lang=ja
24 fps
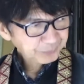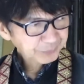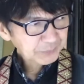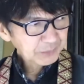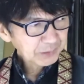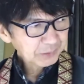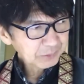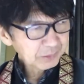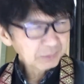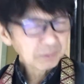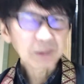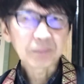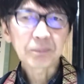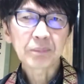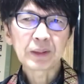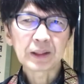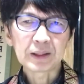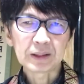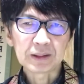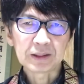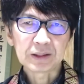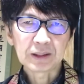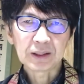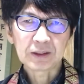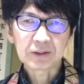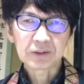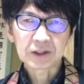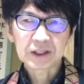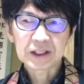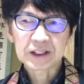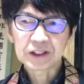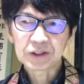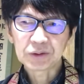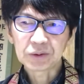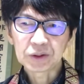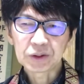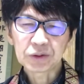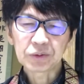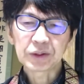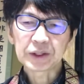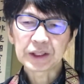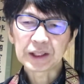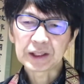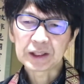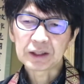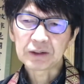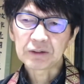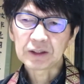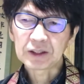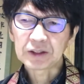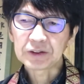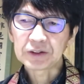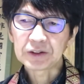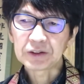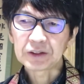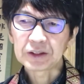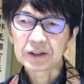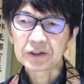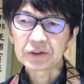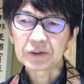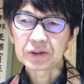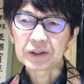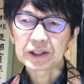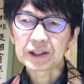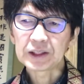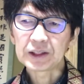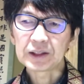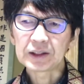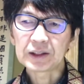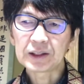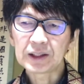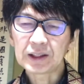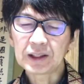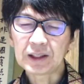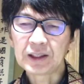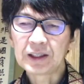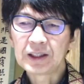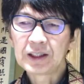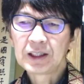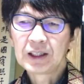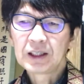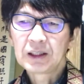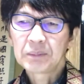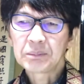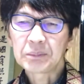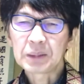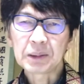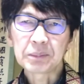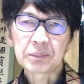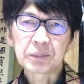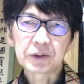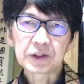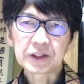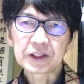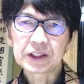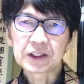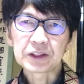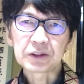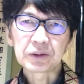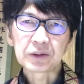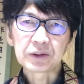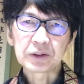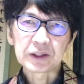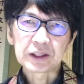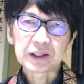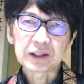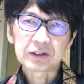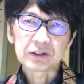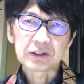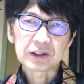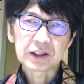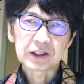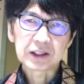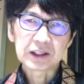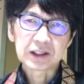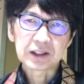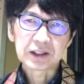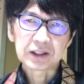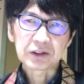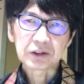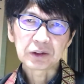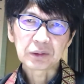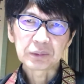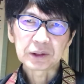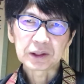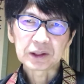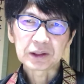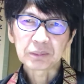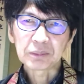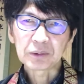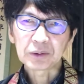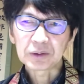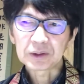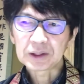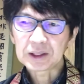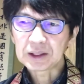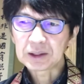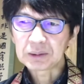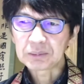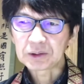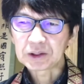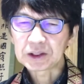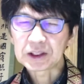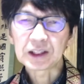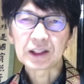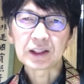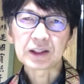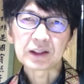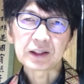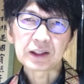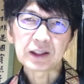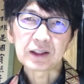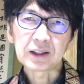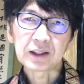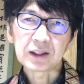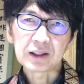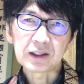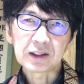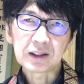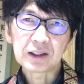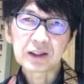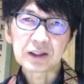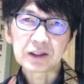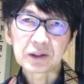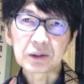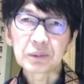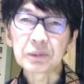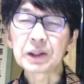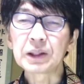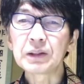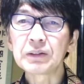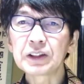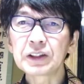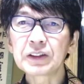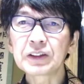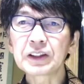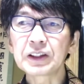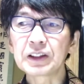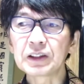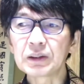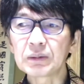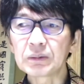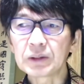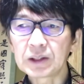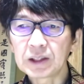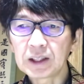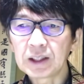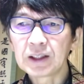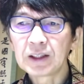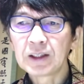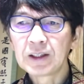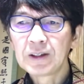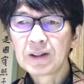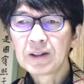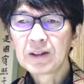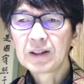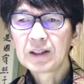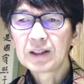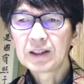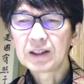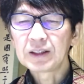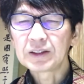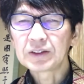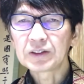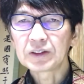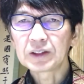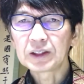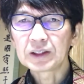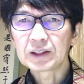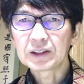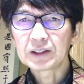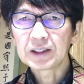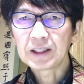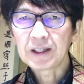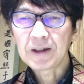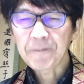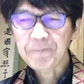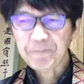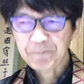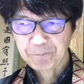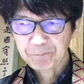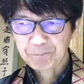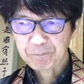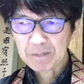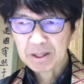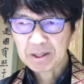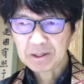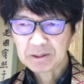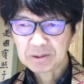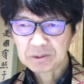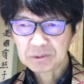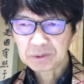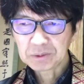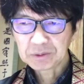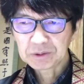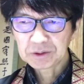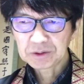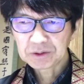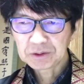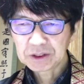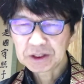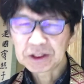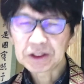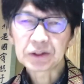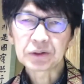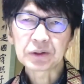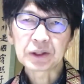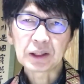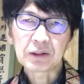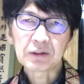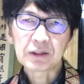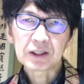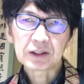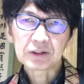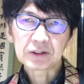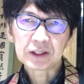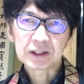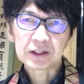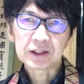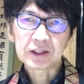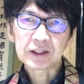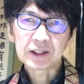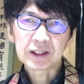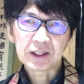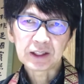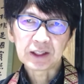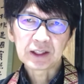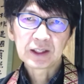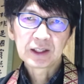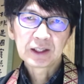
これもやっぱりあの気象条件が悪いような時やったらマンモス地区の家の家に泊めてもろたりもしはったんかなと思いますけどもね、えー、そうやって。交通事情が悪いんで